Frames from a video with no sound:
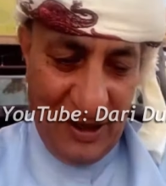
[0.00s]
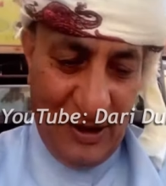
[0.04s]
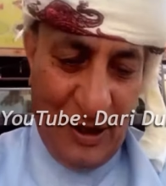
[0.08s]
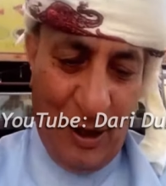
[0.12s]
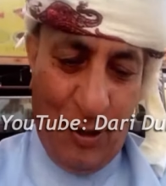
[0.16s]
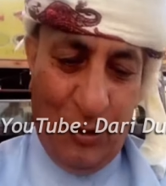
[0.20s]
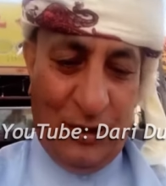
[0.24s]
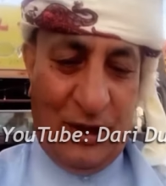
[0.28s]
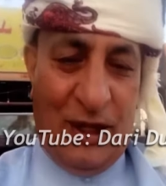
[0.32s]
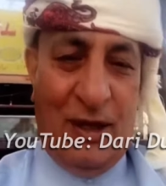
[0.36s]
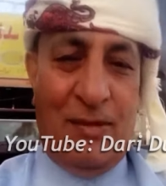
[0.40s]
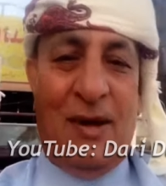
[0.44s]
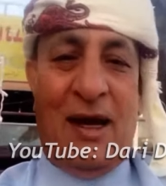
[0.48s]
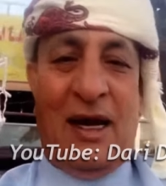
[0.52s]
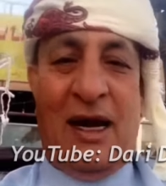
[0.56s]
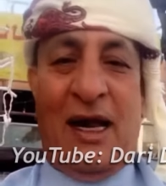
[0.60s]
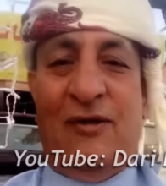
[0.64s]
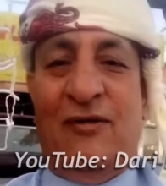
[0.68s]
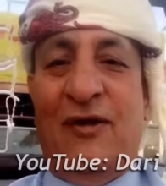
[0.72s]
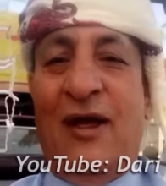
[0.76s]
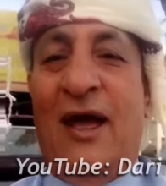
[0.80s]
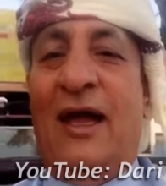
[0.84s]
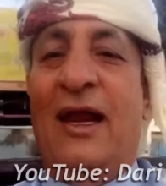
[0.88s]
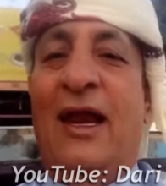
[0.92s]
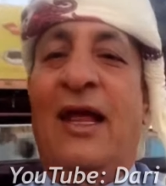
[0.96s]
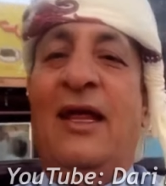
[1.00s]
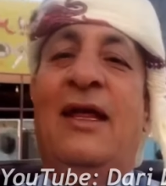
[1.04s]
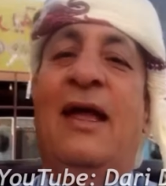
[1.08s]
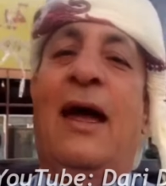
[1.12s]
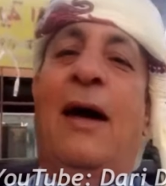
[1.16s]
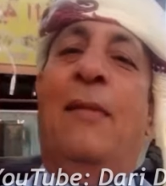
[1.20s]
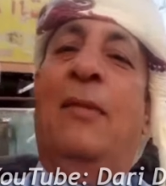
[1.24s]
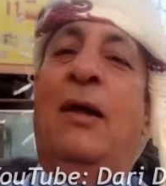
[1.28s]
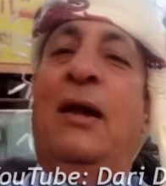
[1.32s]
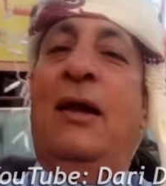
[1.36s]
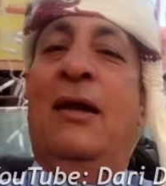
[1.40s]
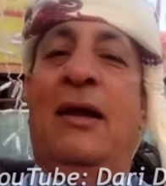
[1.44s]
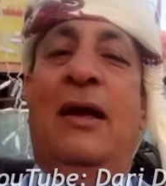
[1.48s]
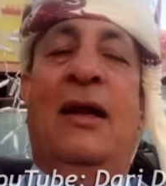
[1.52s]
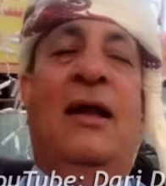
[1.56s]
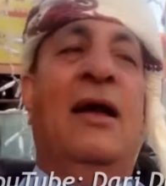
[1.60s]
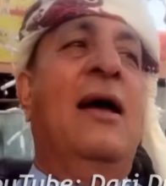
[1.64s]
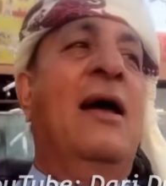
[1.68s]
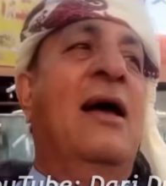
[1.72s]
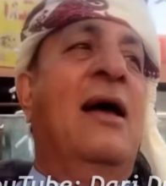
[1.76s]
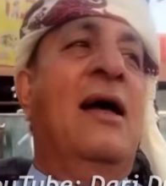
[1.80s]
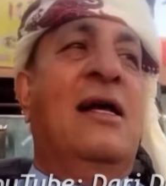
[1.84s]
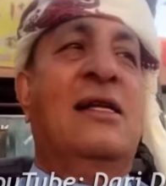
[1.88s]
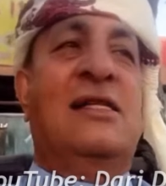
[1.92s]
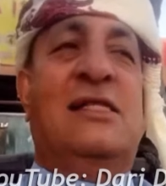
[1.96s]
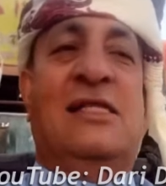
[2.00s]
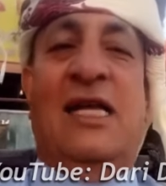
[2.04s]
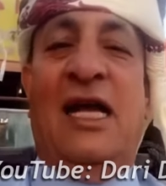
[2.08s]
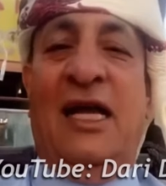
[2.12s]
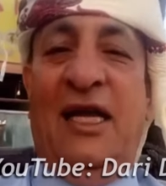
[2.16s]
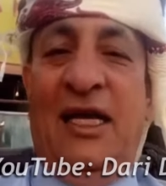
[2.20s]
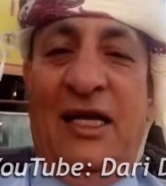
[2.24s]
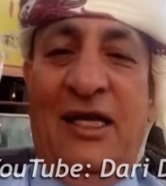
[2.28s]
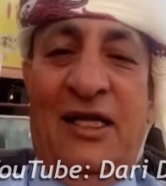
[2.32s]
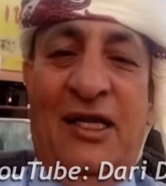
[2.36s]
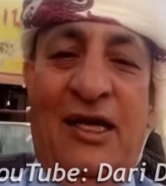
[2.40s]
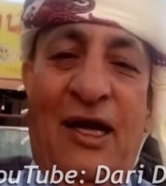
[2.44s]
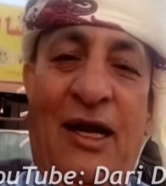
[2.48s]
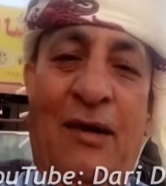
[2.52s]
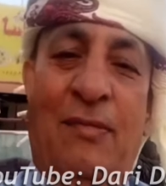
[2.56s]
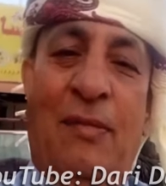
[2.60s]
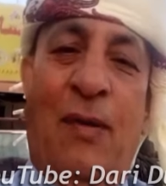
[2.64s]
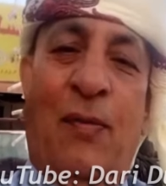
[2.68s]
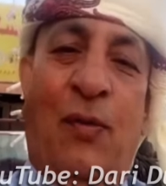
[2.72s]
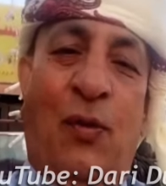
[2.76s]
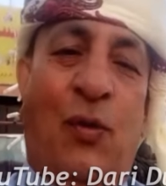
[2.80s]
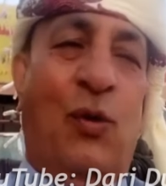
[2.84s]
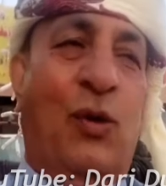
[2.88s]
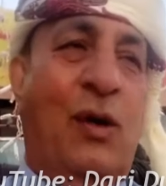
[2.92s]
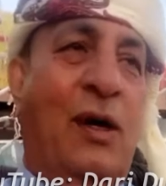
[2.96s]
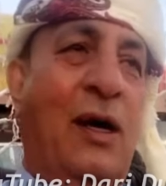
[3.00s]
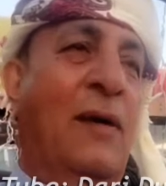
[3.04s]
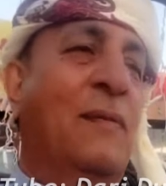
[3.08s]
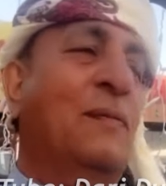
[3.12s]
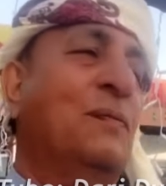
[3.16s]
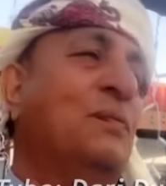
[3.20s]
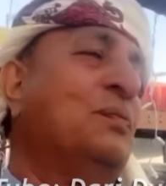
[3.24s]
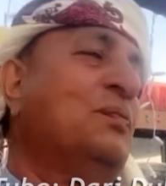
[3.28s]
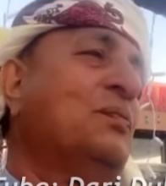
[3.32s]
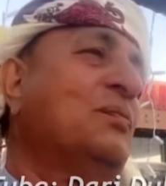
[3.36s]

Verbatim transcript: دولة الإمارات في هاي الأيام السعيدة المبروكة